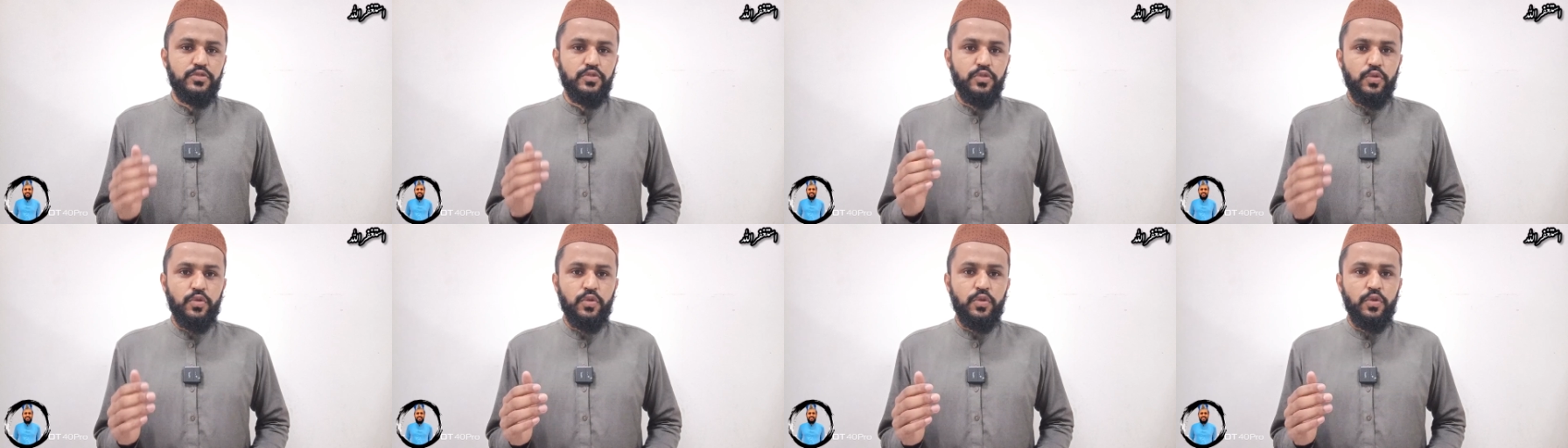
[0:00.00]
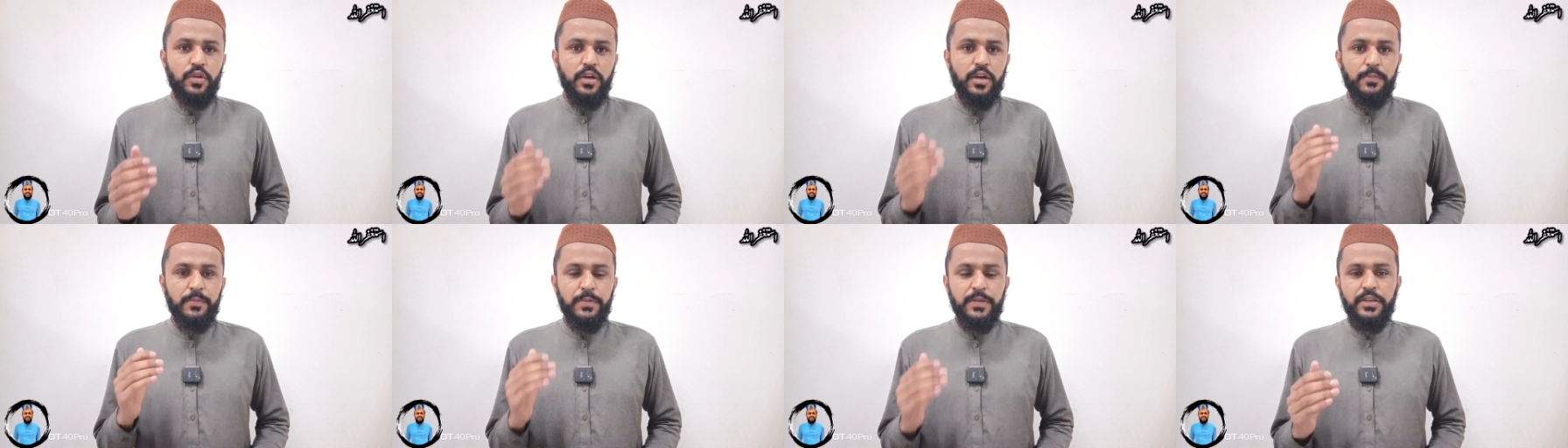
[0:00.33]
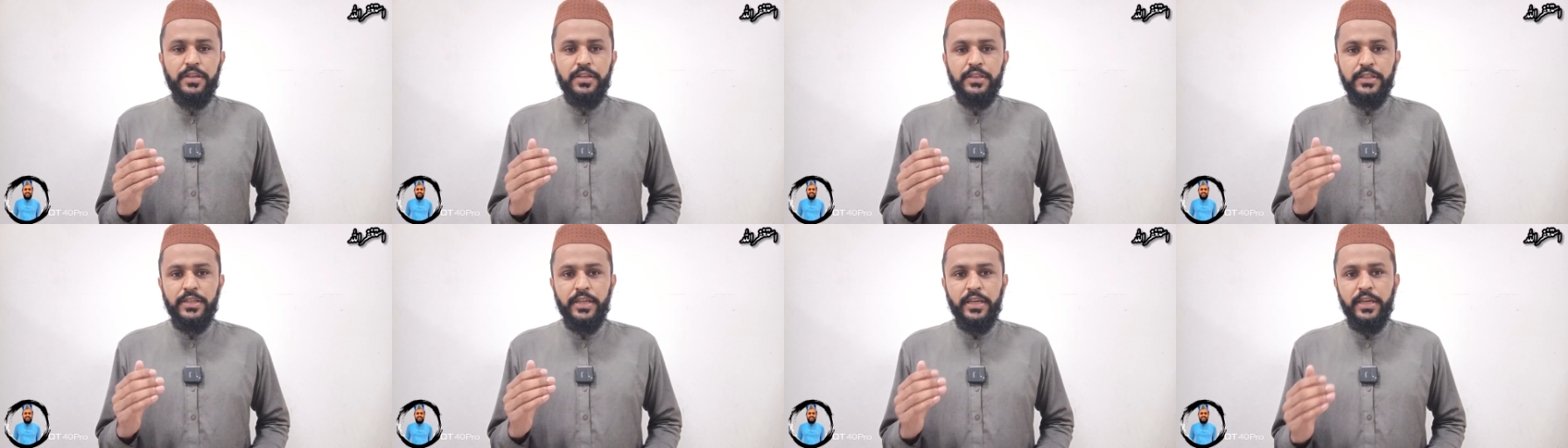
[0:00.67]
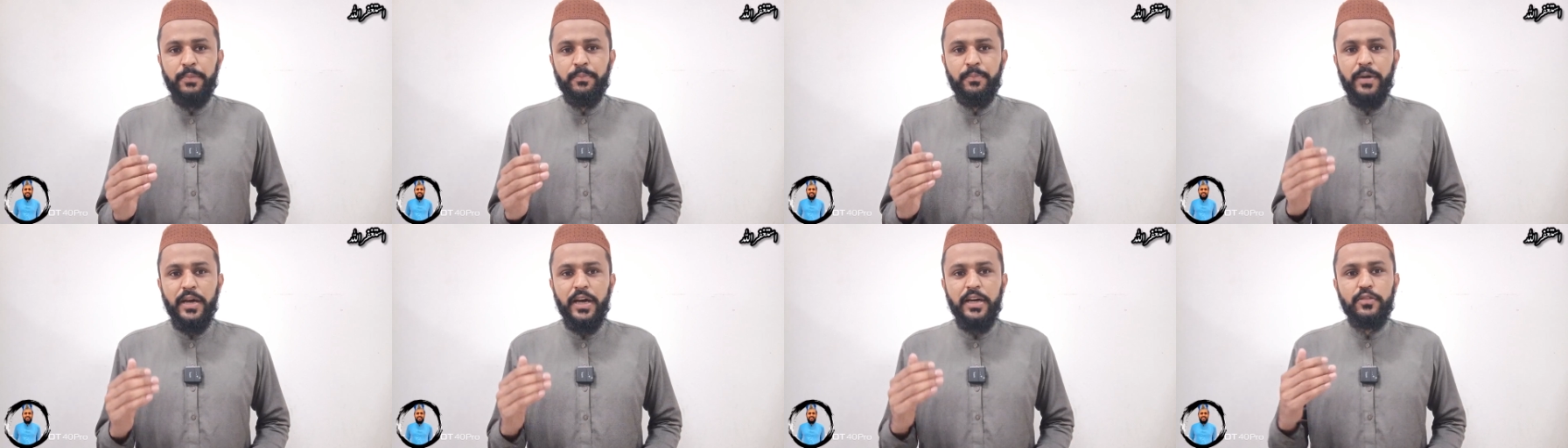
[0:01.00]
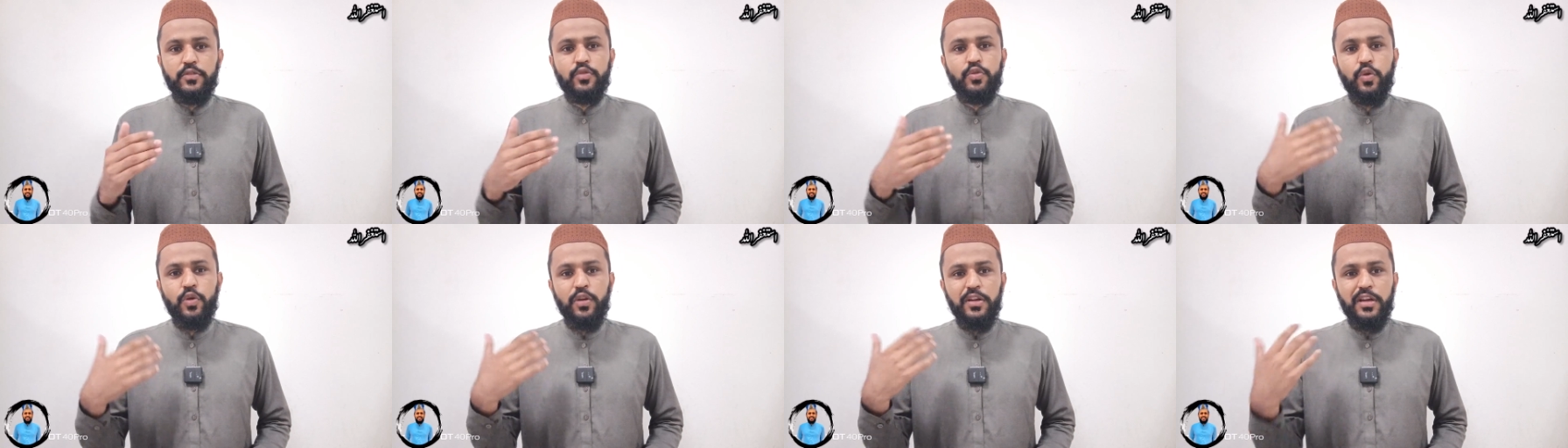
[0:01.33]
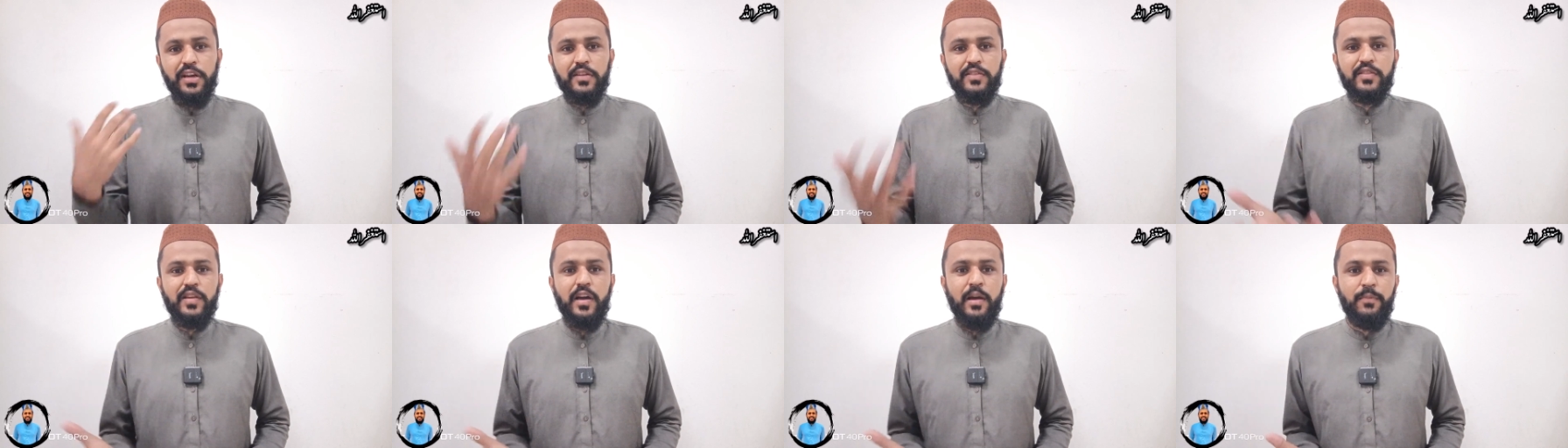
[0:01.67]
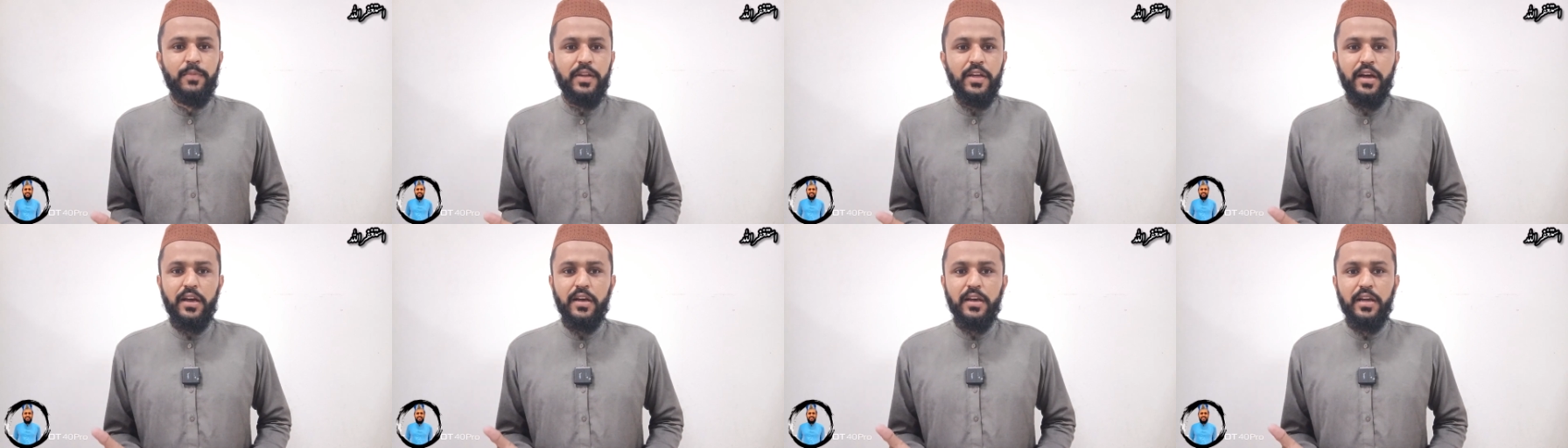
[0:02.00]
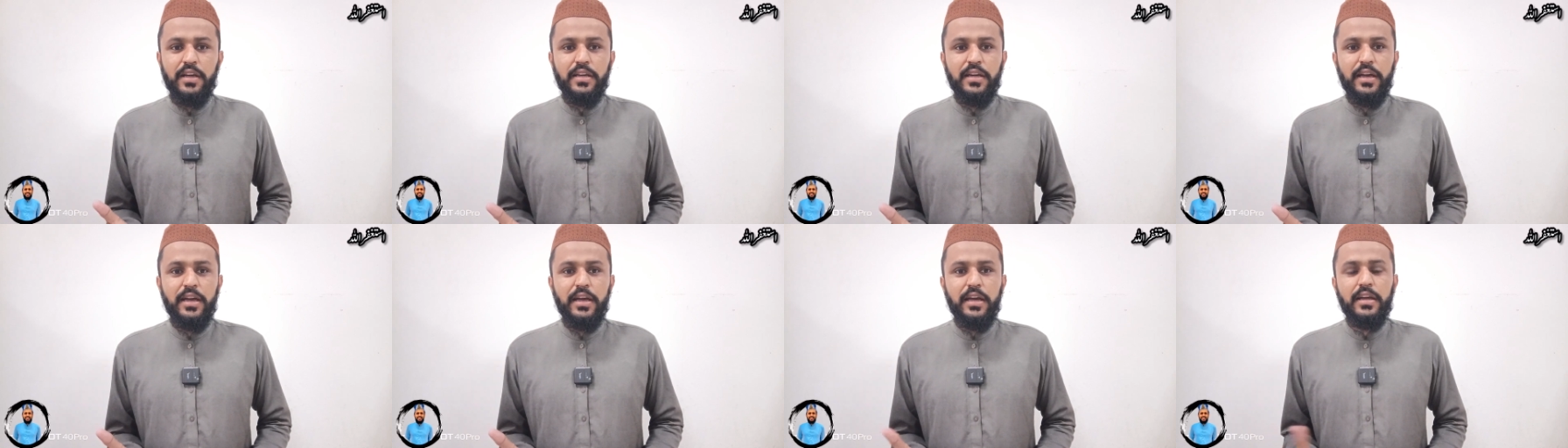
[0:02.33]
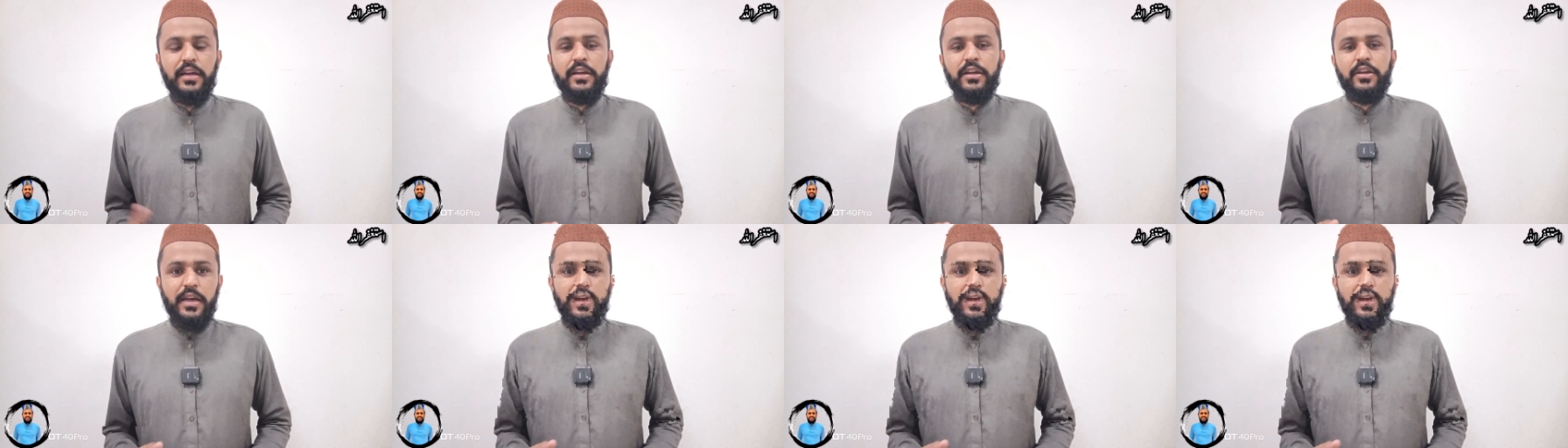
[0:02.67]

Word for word: जो अभी ये बात खुलकर सामने आ गई है